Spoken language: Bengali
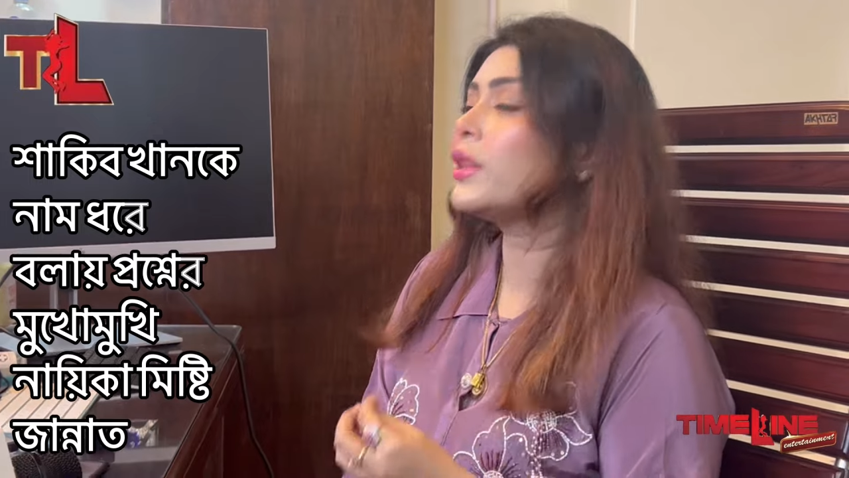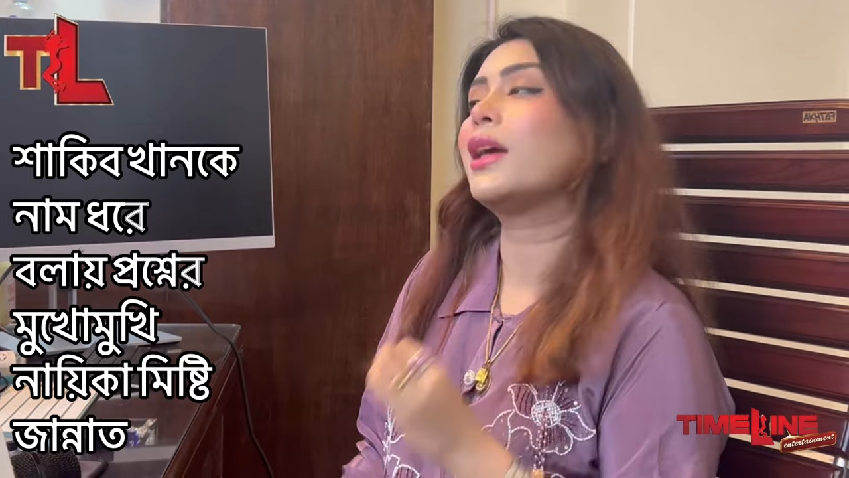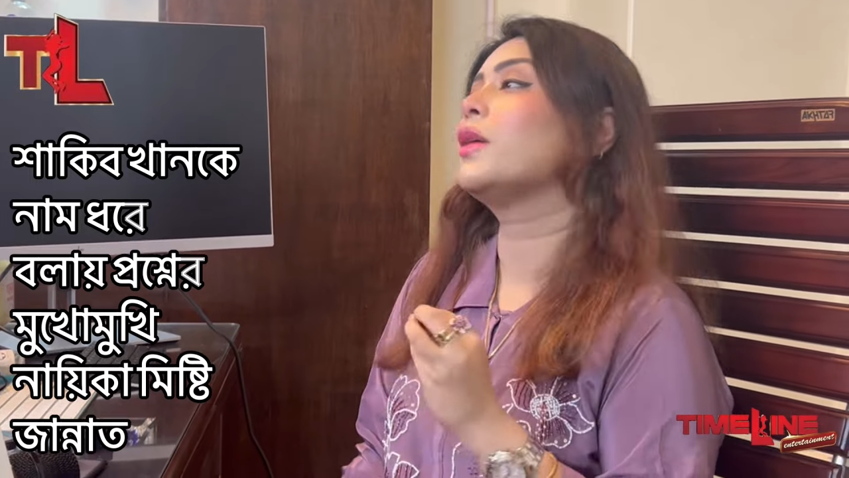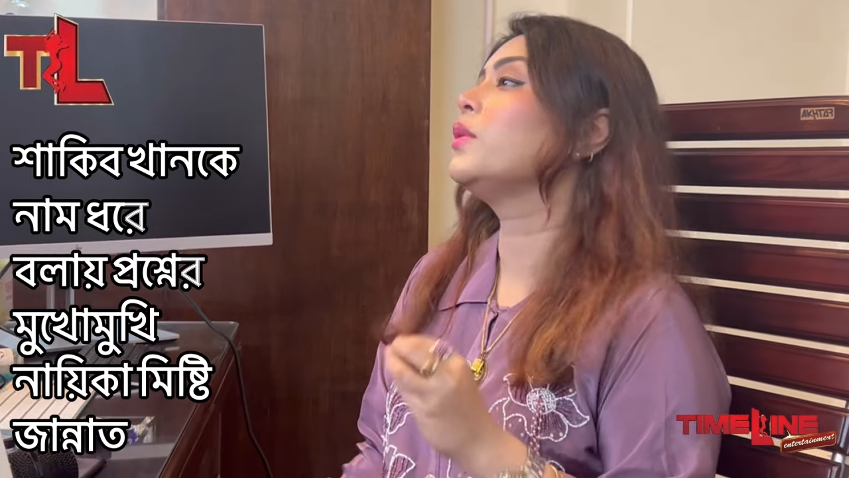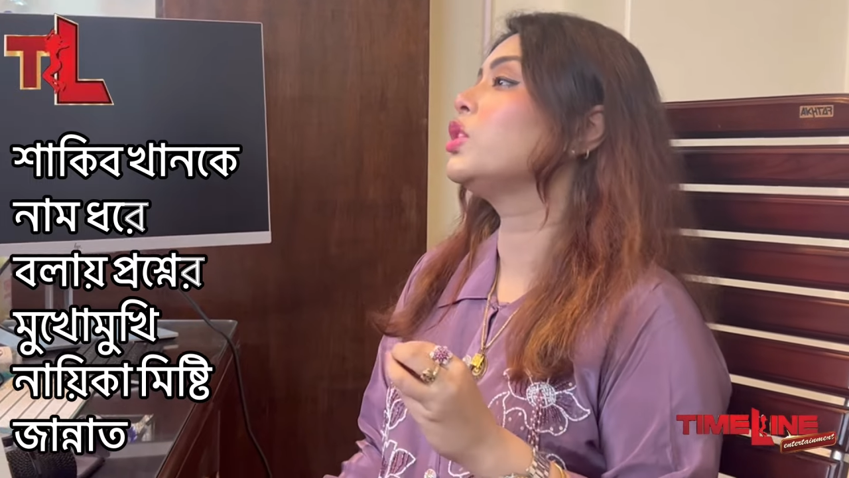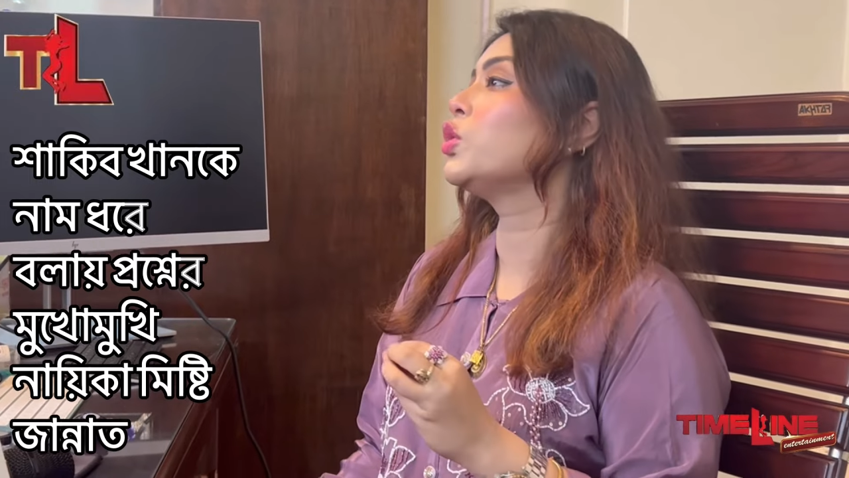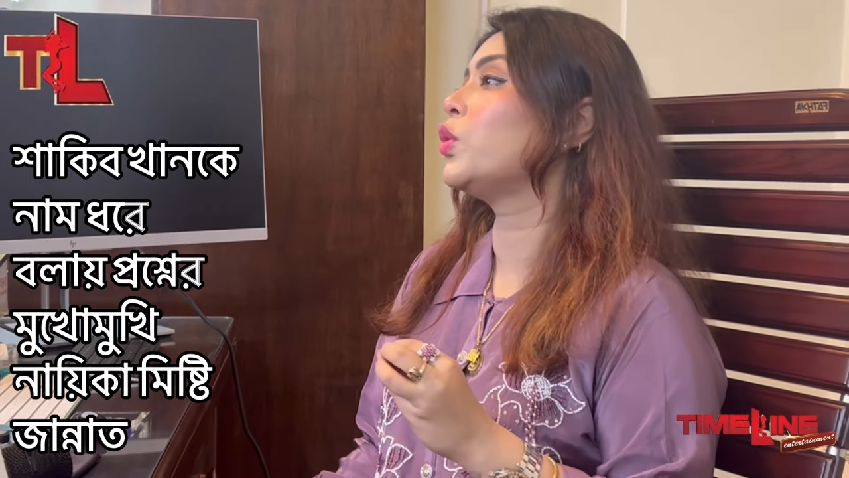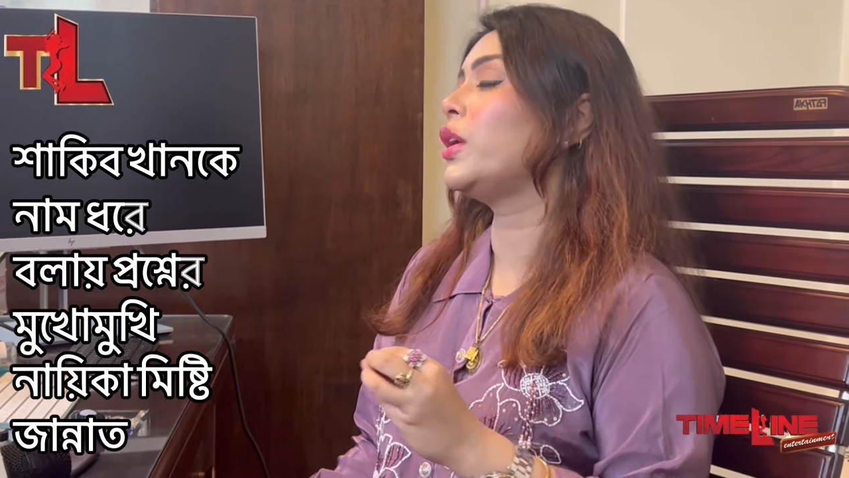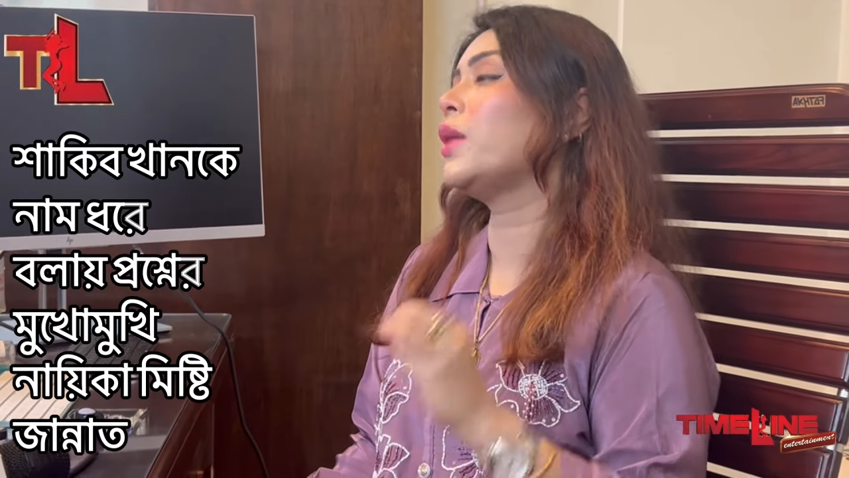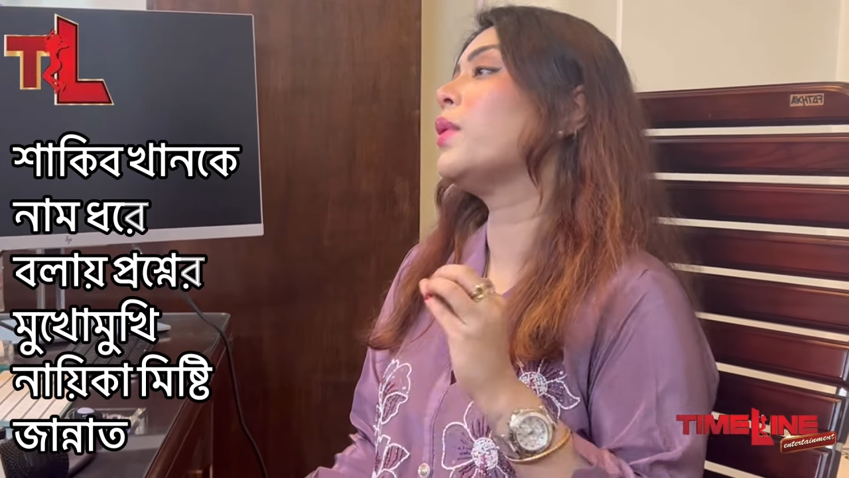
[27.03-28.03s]
তাকে আমি কিছু
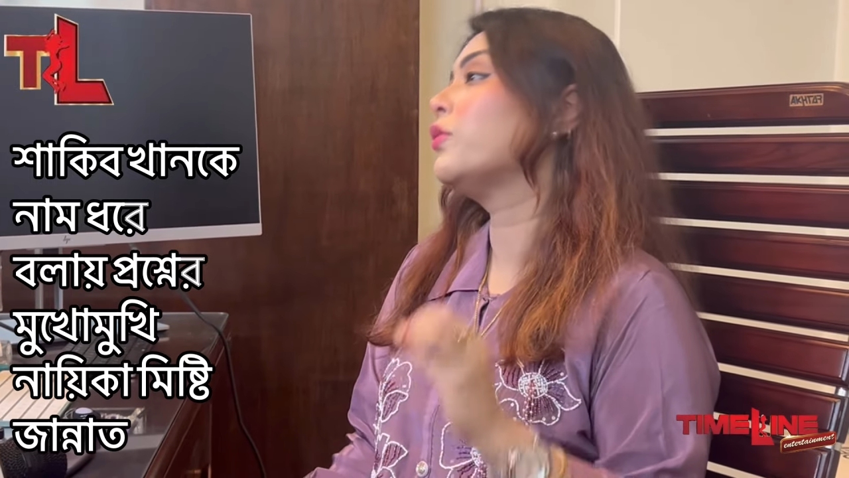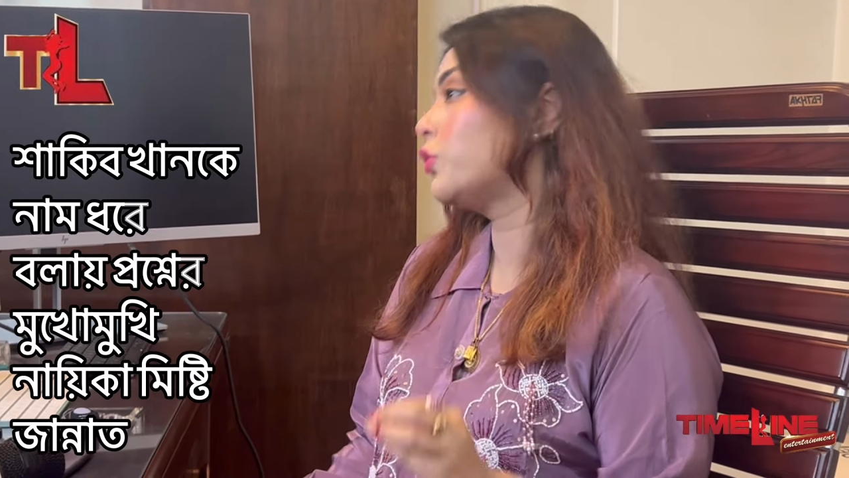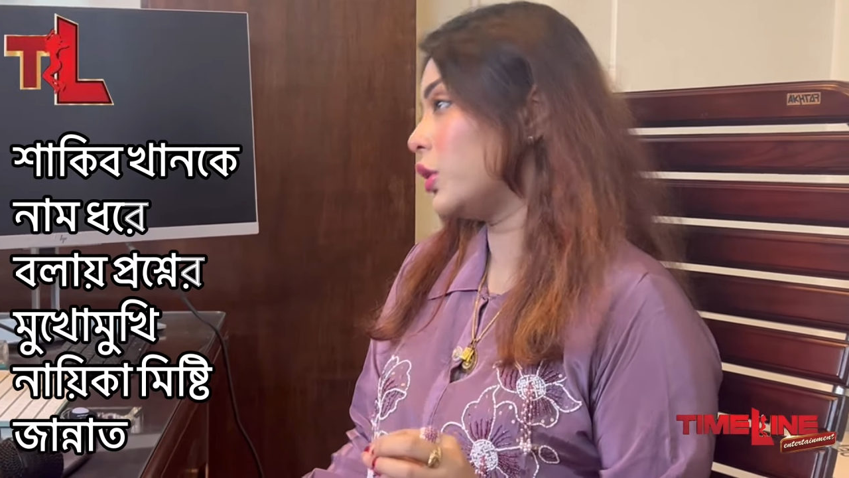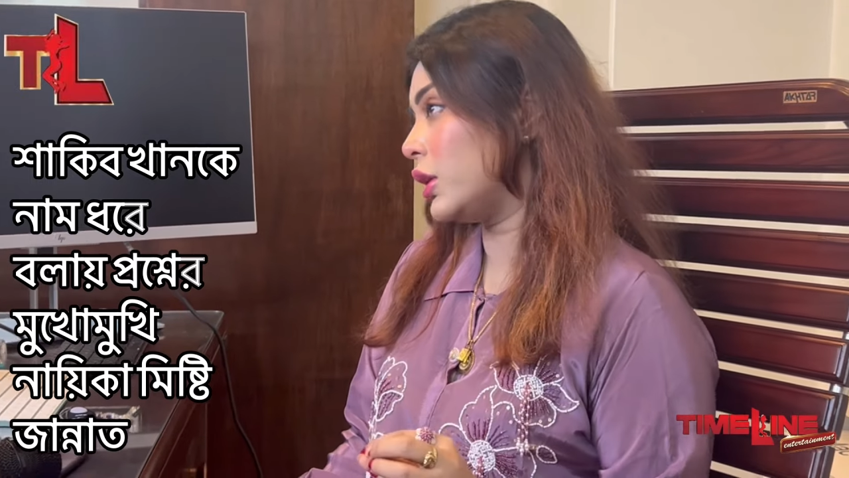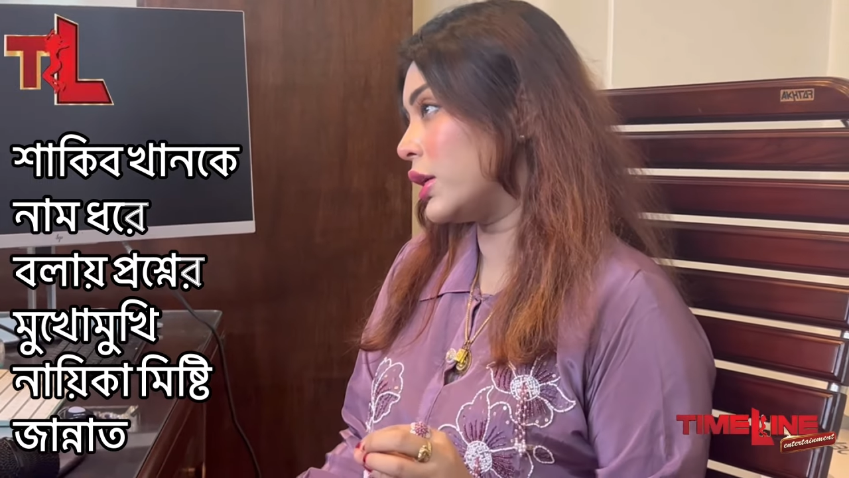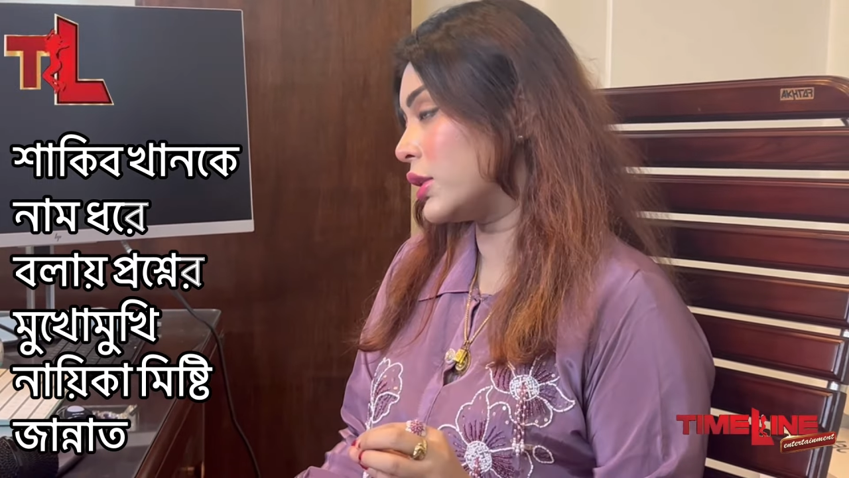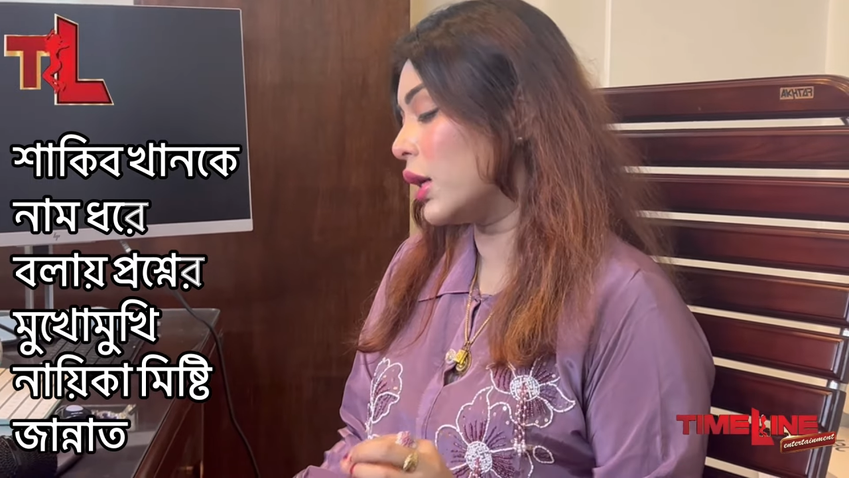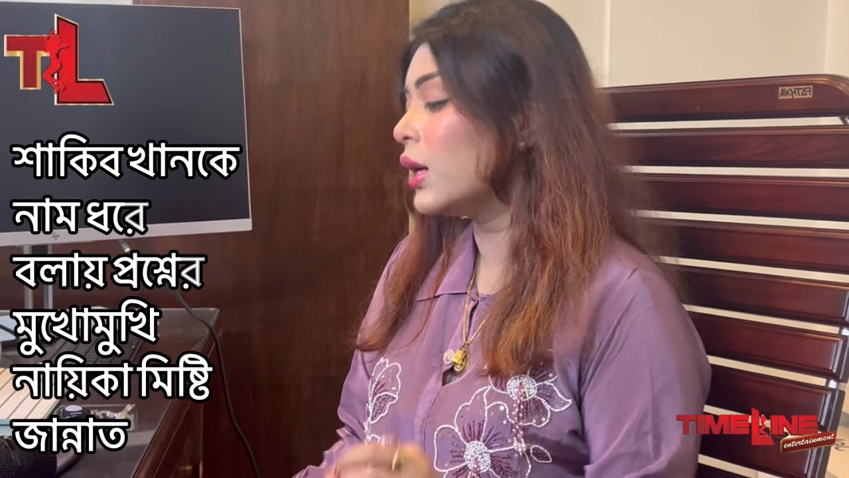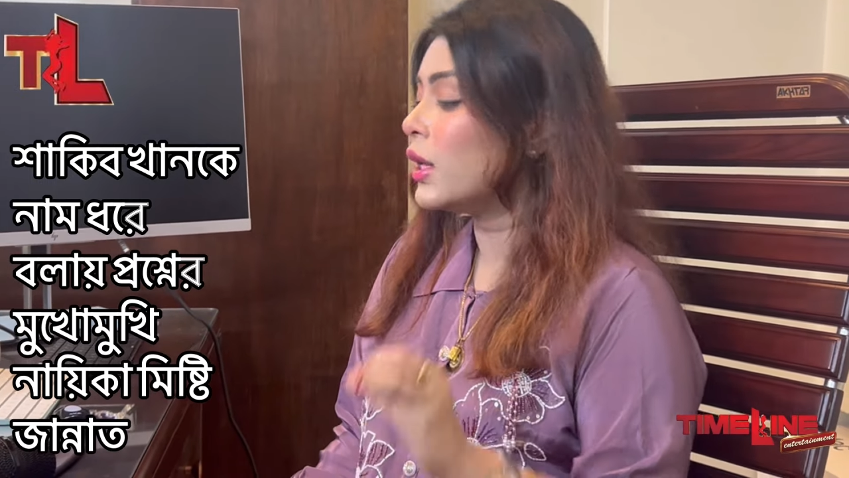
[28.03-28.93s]
বলি নাই মাফ করে দিয়েছি